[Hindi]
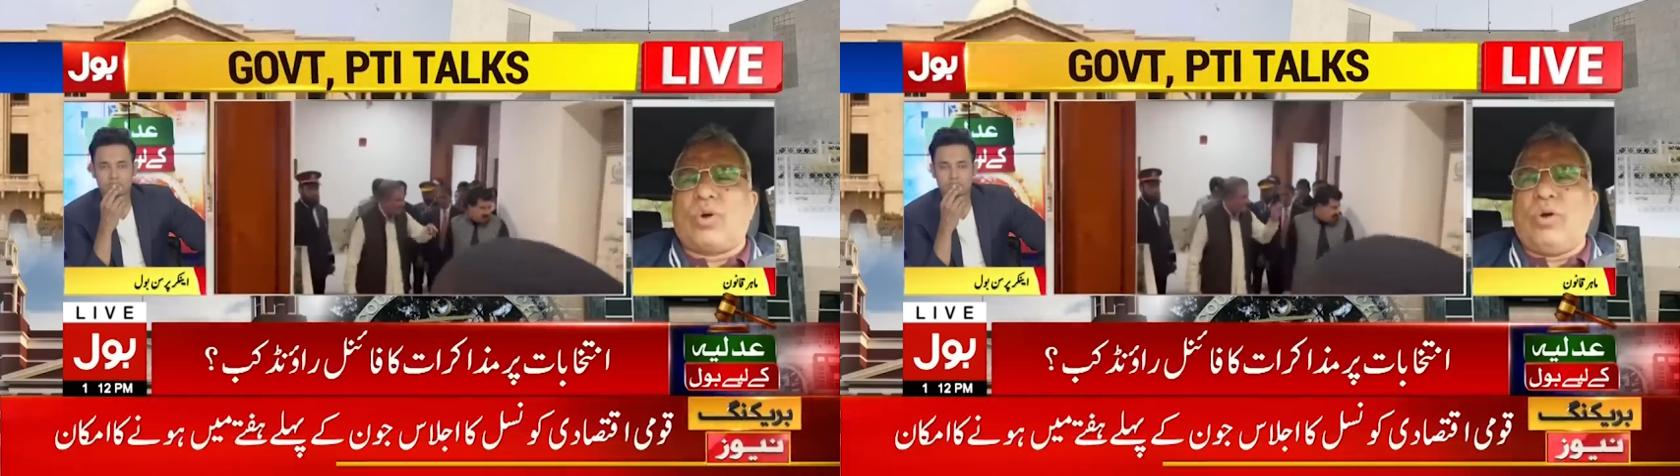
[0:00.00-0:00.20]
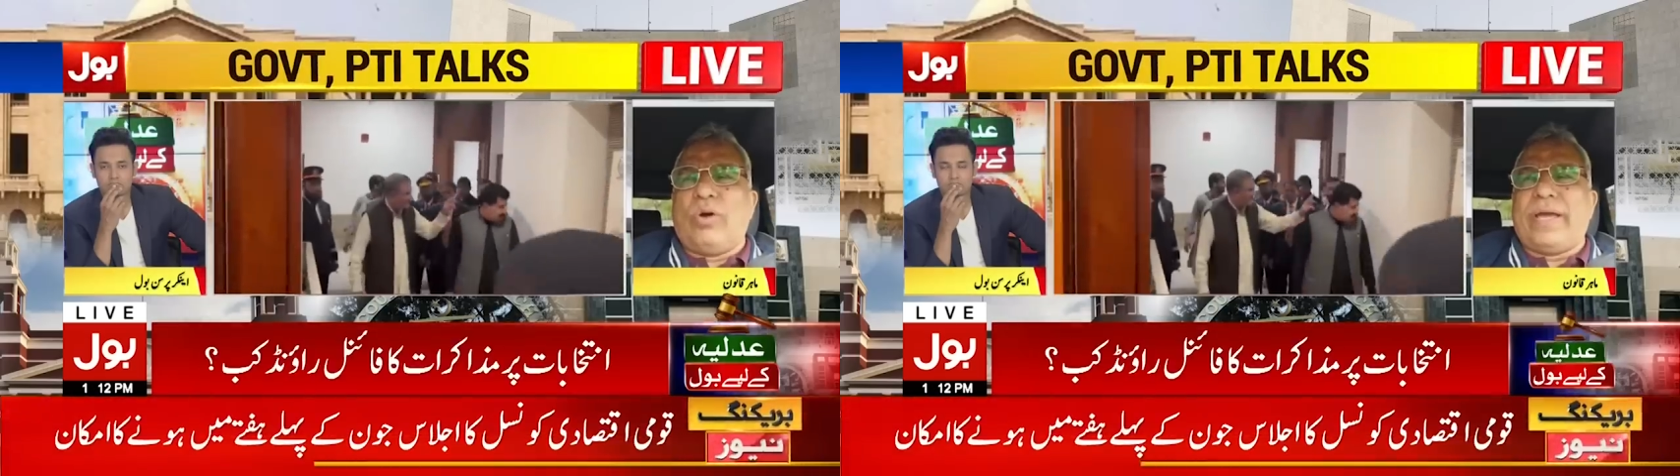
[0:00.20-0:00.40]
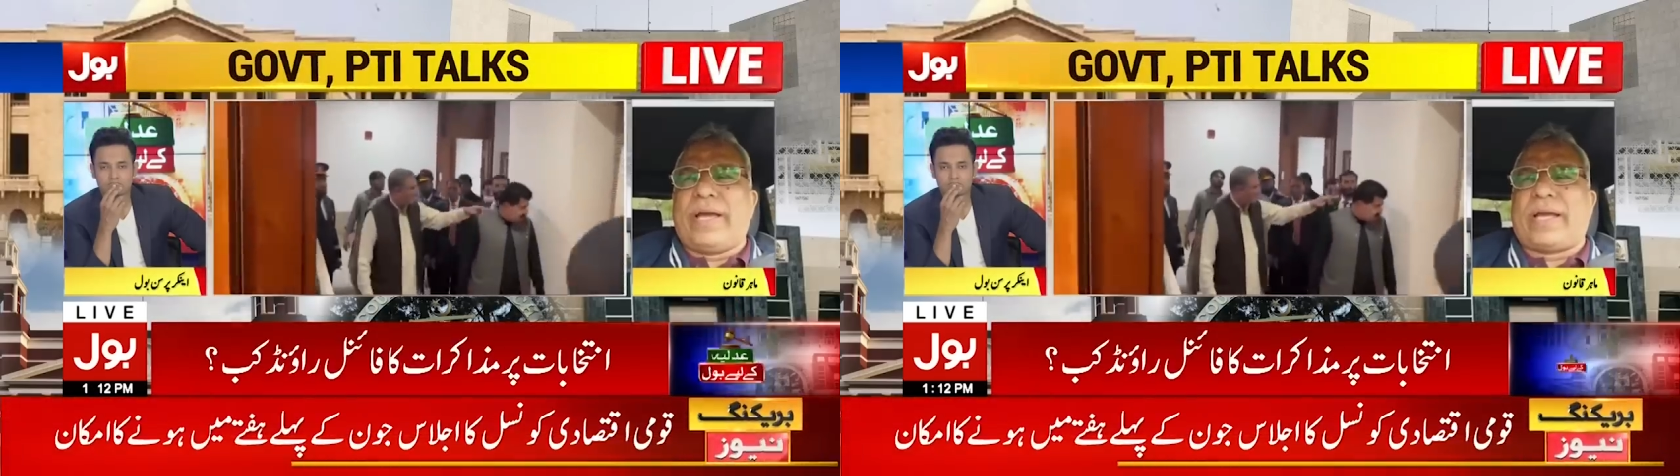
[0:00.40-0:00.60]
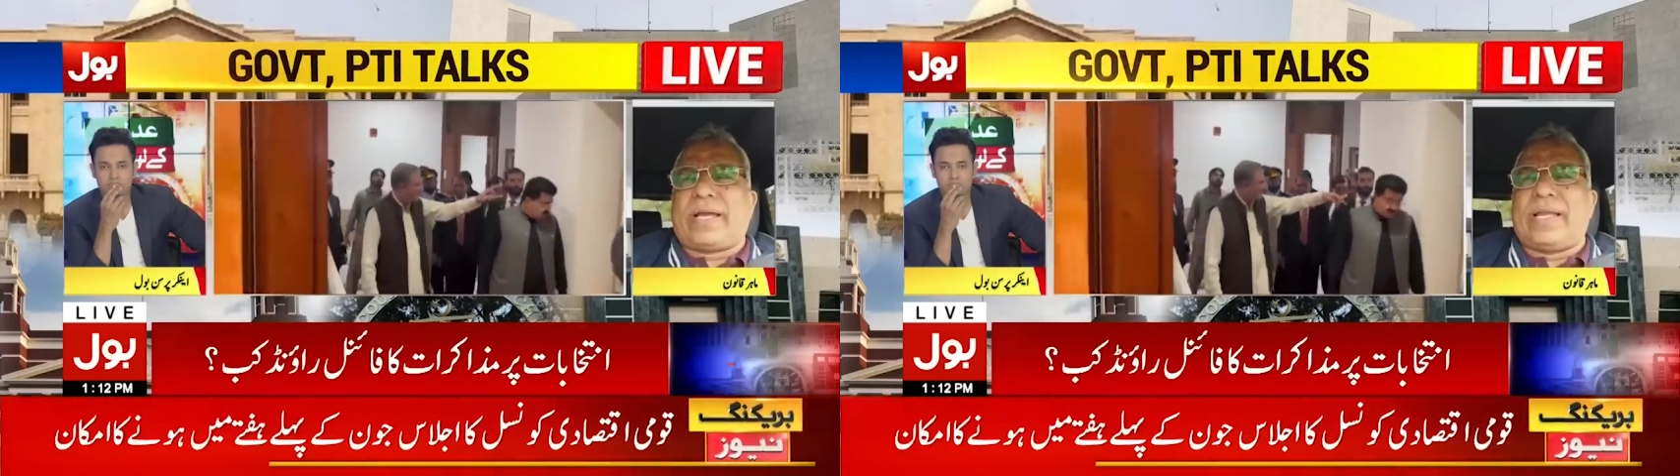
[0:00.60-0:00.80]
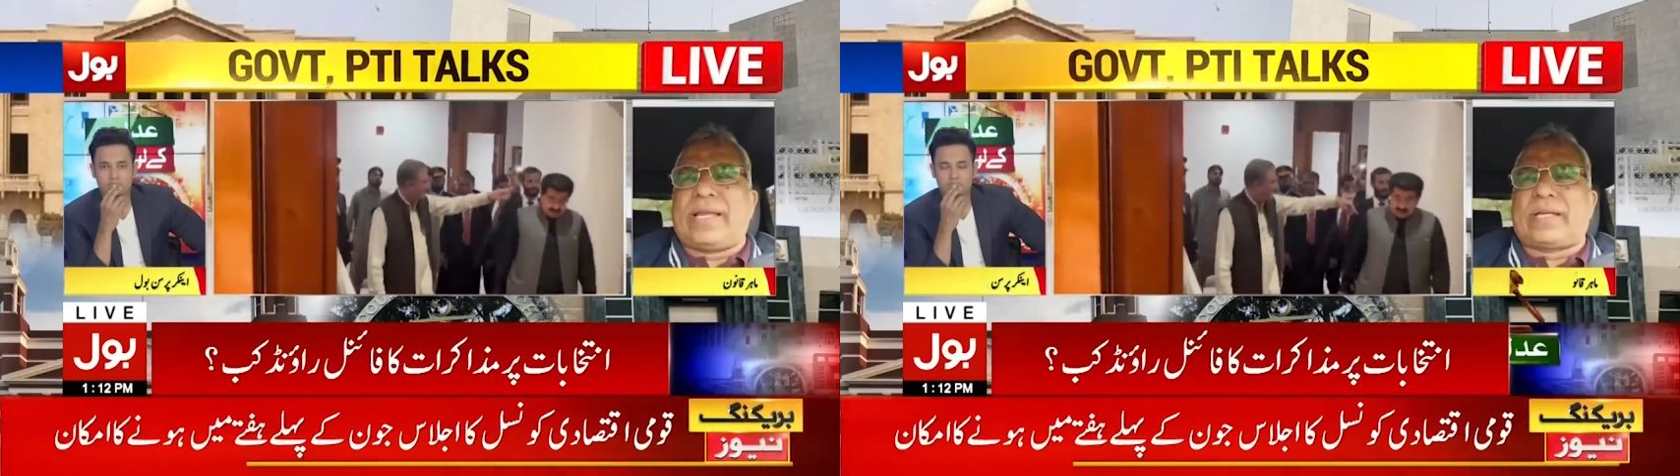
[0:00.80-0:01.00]
क्या कंसर्न
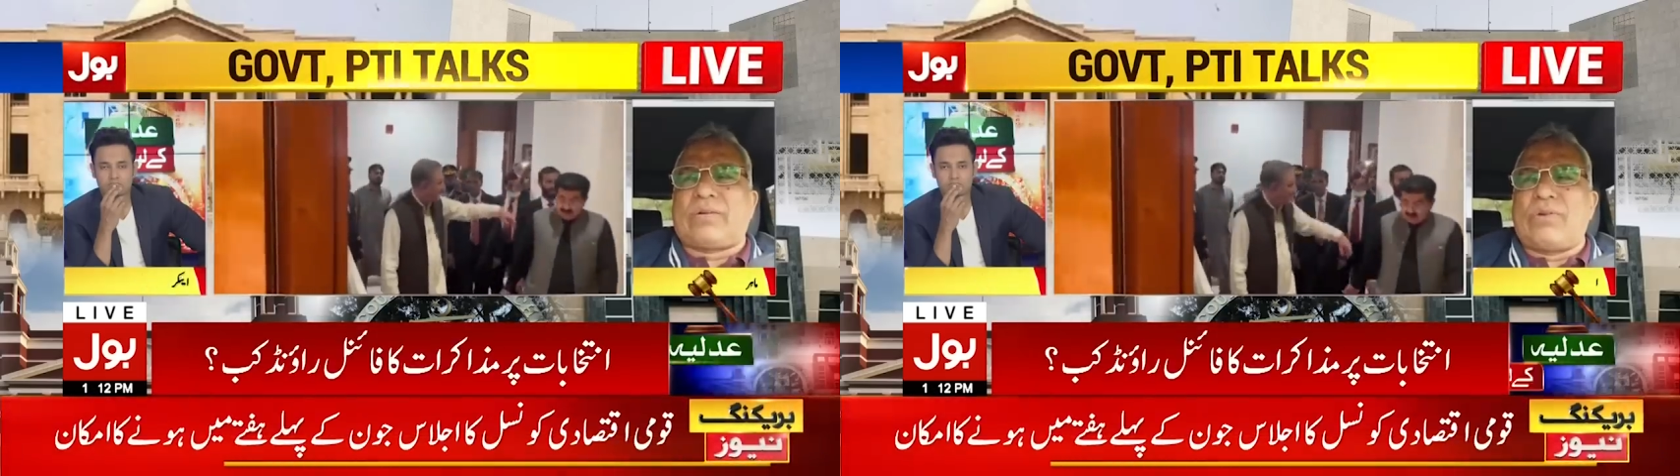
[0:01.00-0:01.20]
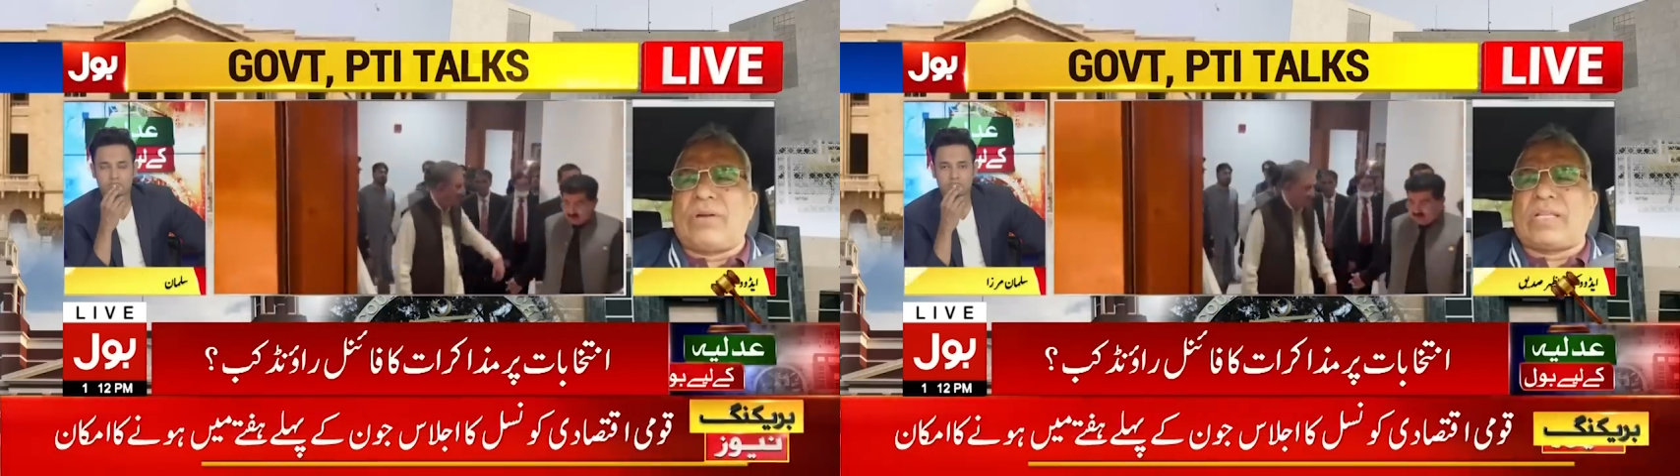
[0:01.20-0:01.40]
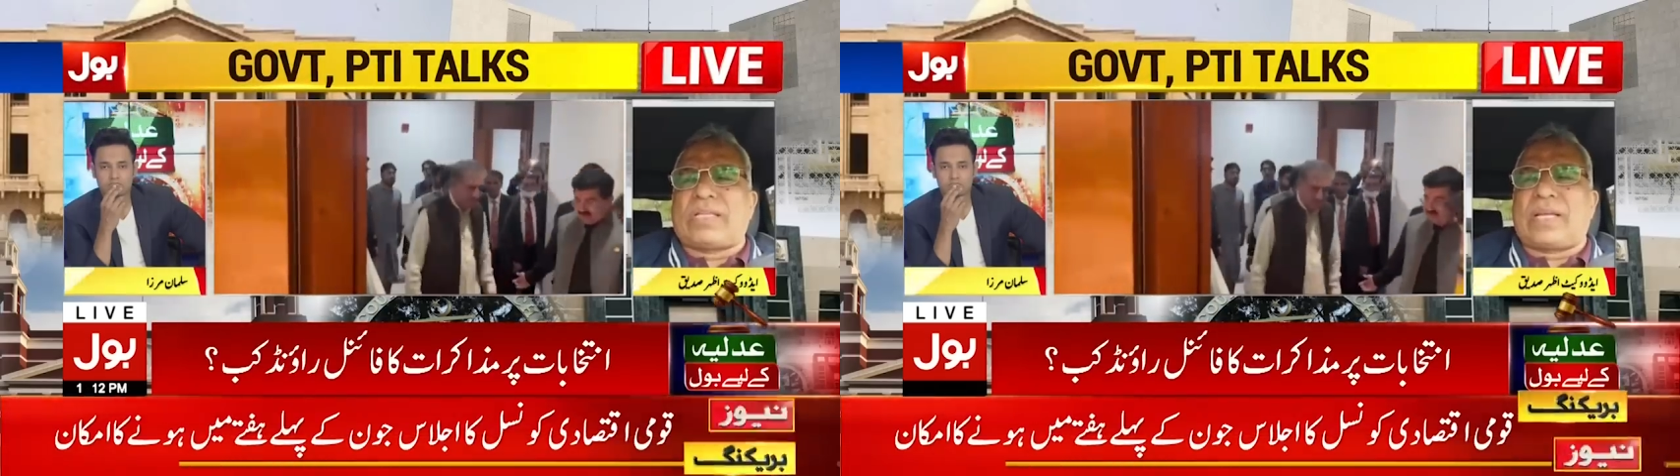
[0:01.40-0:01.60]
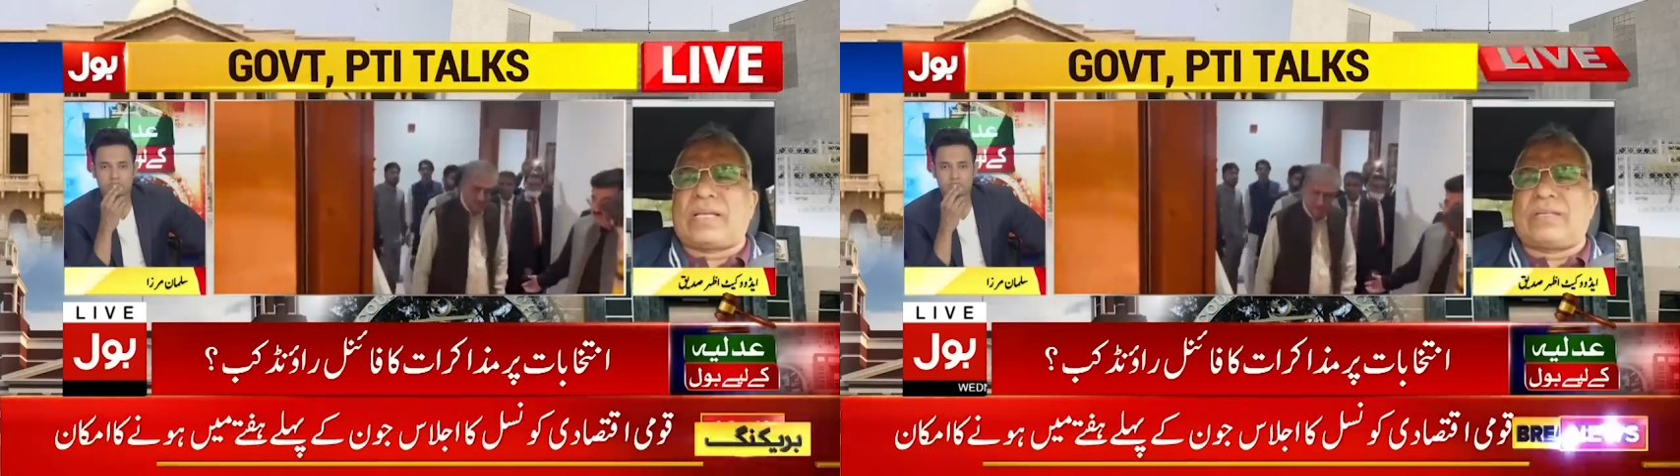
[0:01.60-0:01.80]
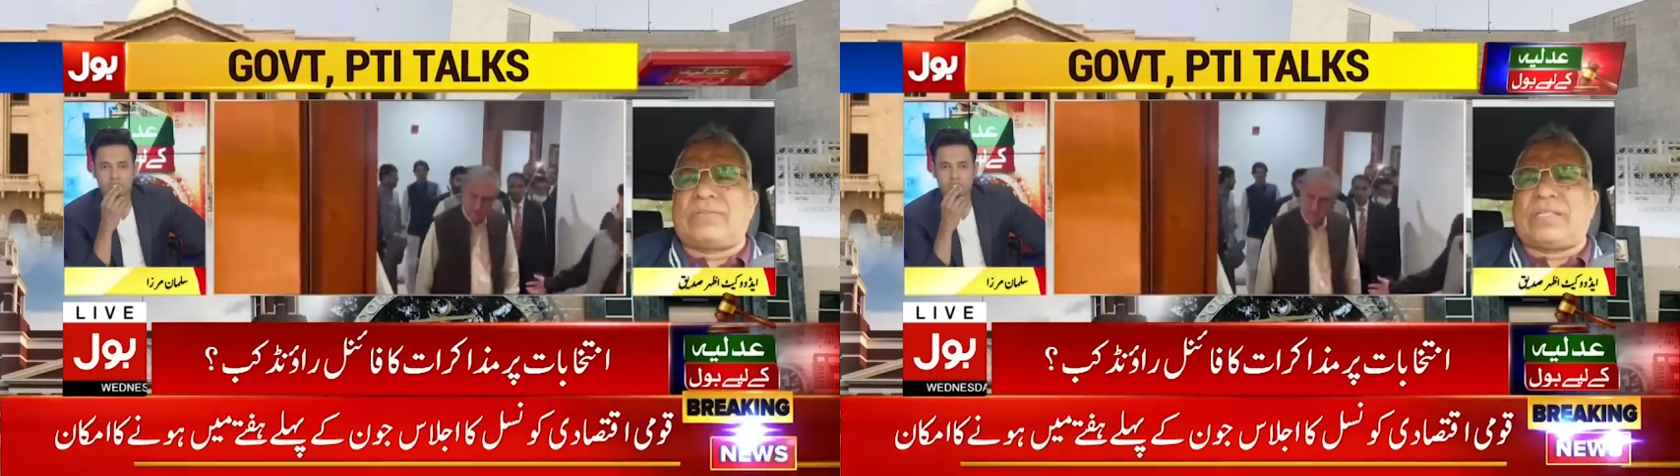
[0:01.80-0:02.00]
है उनको एक क्लर्क
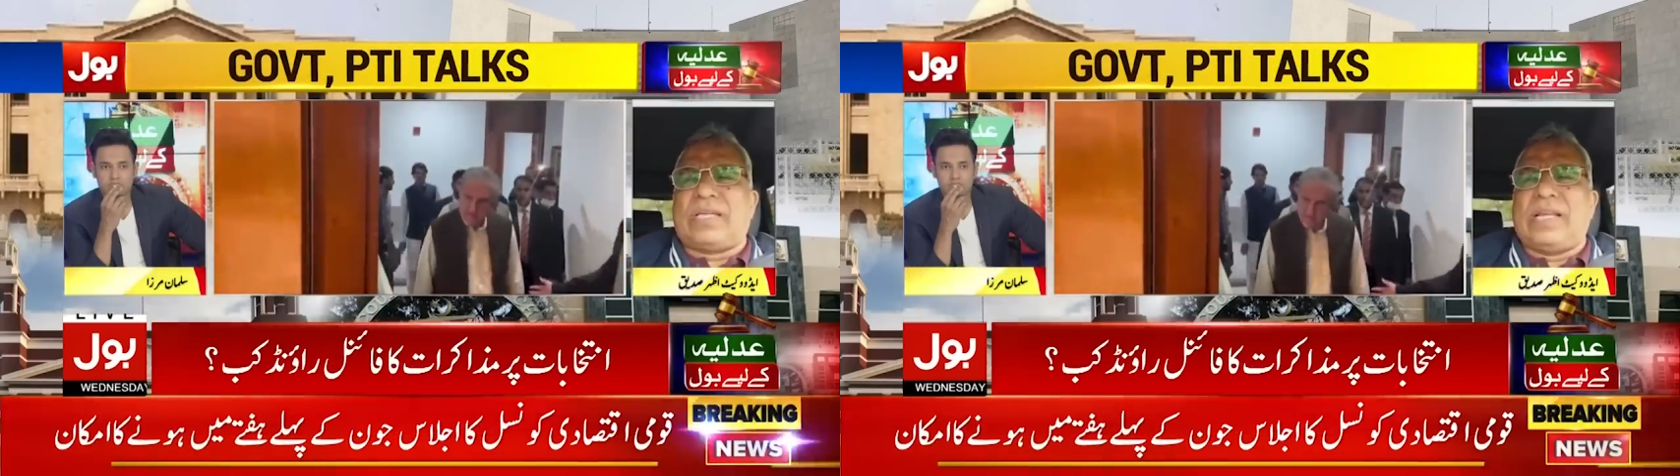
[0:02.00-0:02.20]
उनकी तरह